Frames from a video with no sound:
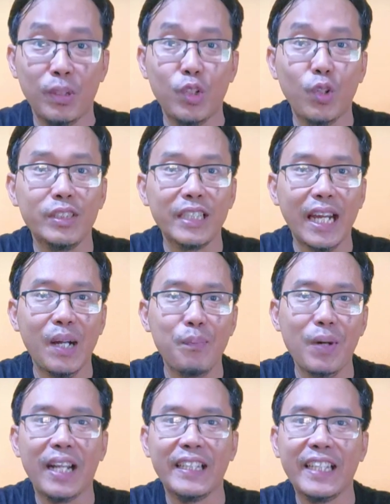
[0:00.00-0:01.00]

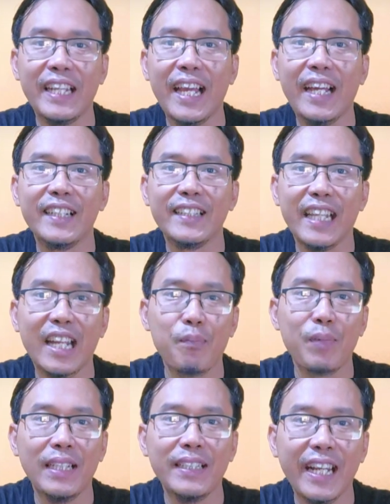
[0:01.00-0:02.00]
Menurutnya, pengertian akan
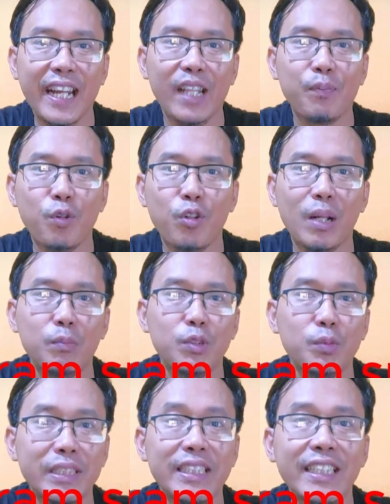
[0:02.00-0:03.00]
ditanamkan terkait program
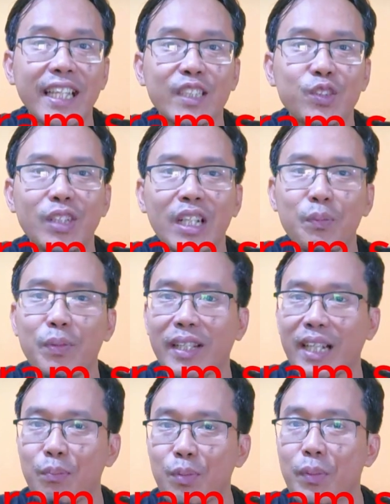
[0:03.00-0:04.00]
subsidi yang sudah
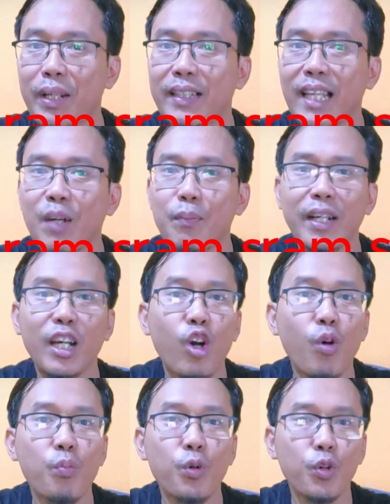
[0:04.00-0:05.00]
diberikan pemerintah
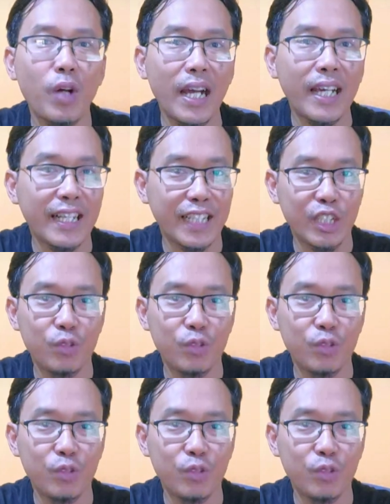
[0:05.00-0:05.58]
kepada kaum buruh agar